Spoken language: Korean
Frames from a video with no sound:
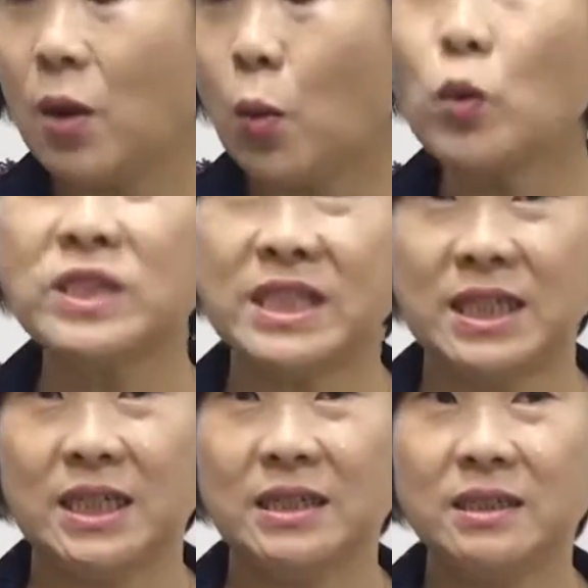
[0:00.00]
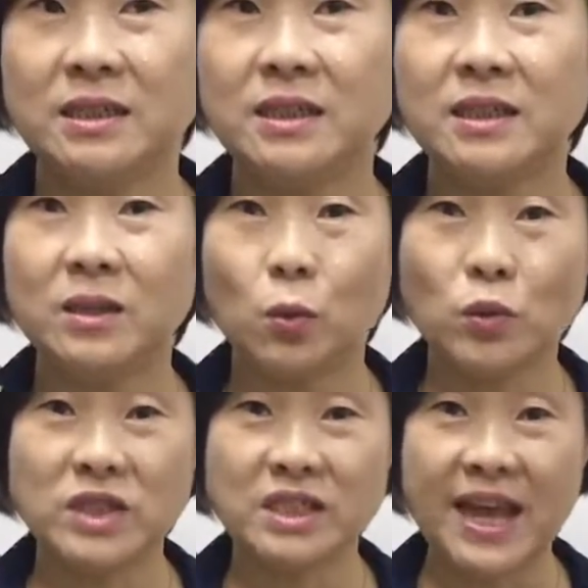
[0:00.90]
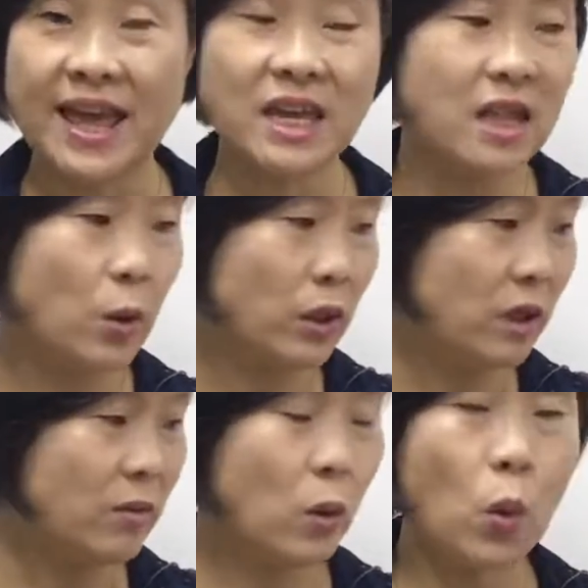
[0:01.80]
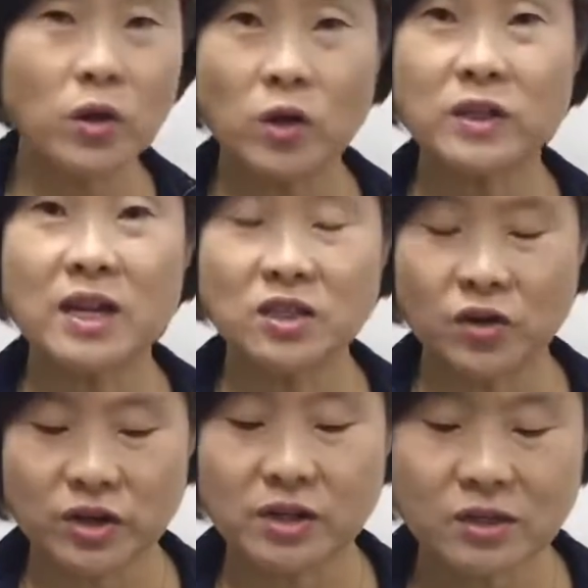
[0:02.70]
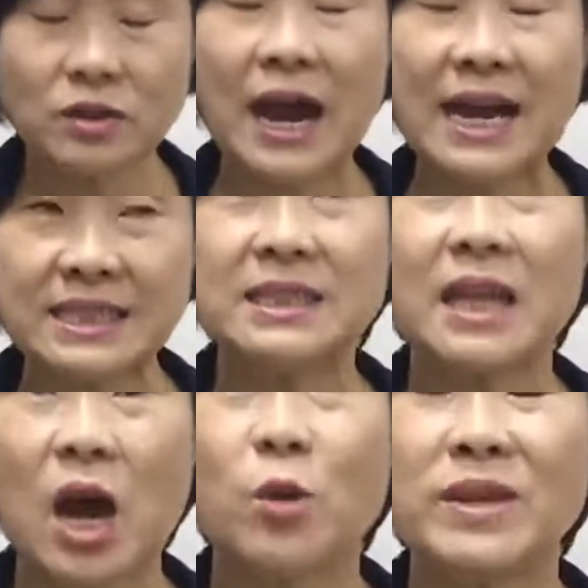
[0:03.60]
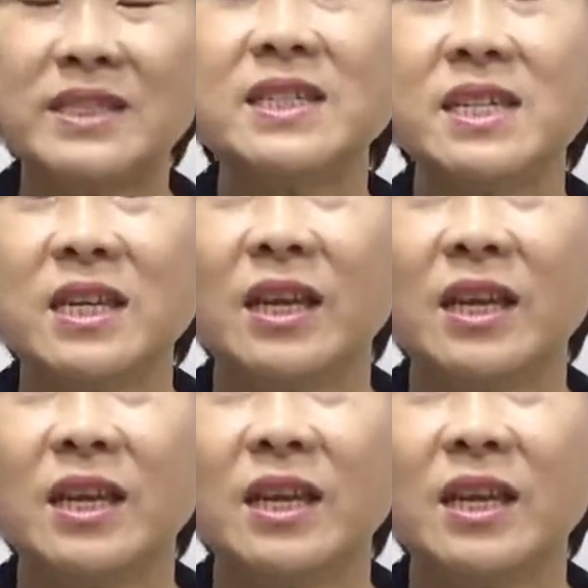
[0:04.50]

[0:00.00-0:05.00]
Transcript: 옥시 특히 옥신에 액이 나오기 때문에 꼭 열탕 처리를 하신 다음에 쓰시는